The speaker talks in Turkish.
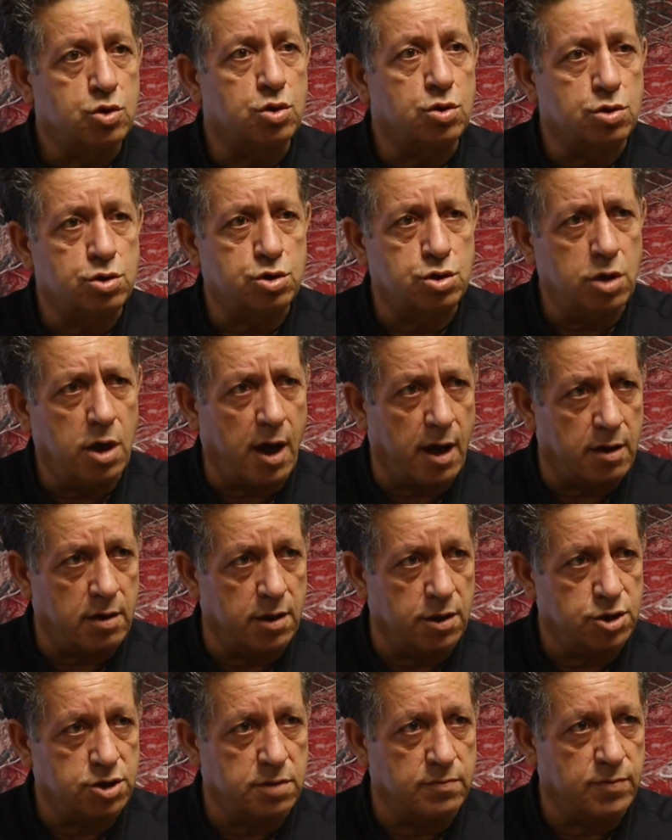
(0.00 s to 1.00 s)
türcü
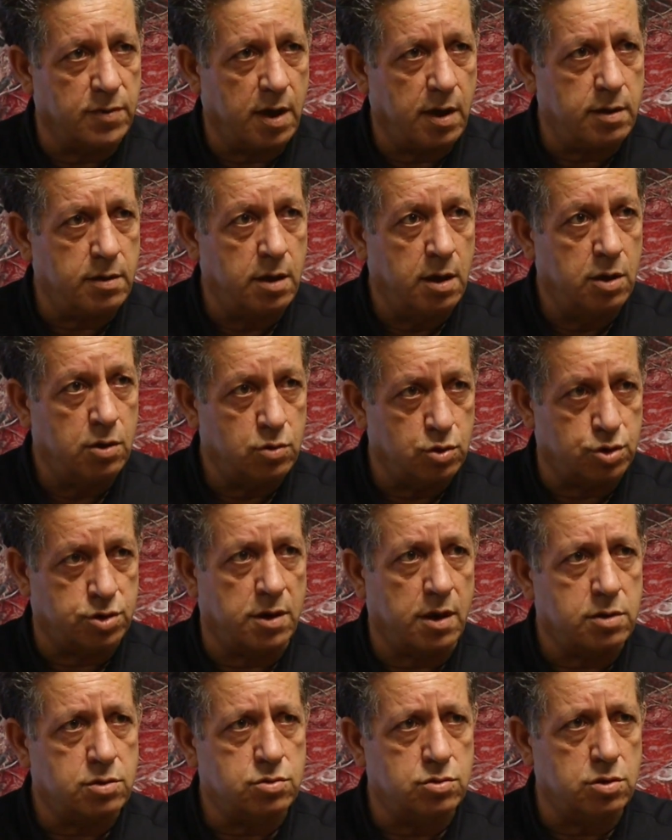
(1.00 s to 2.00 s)
yaklaşımdan
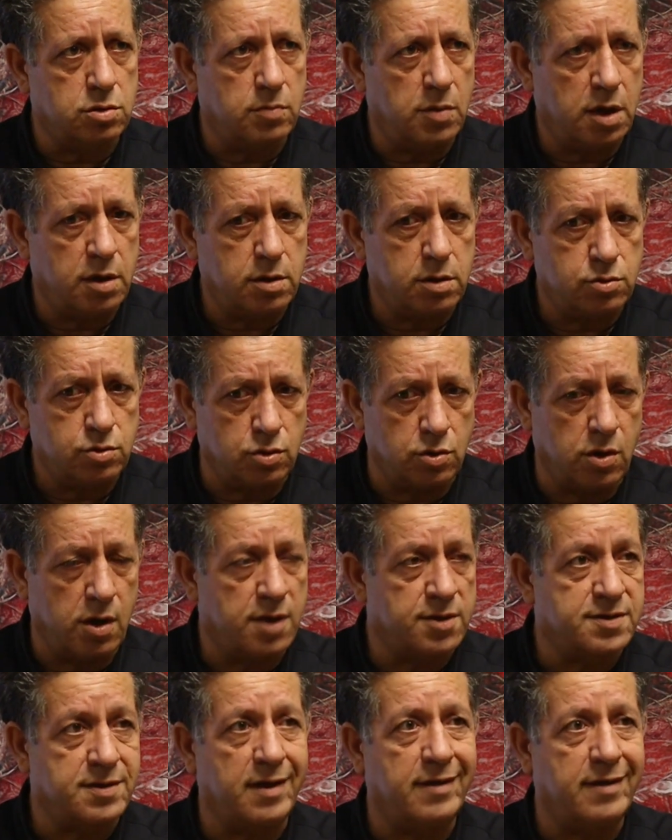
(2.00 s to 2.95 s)
uzak durmalı. Dünya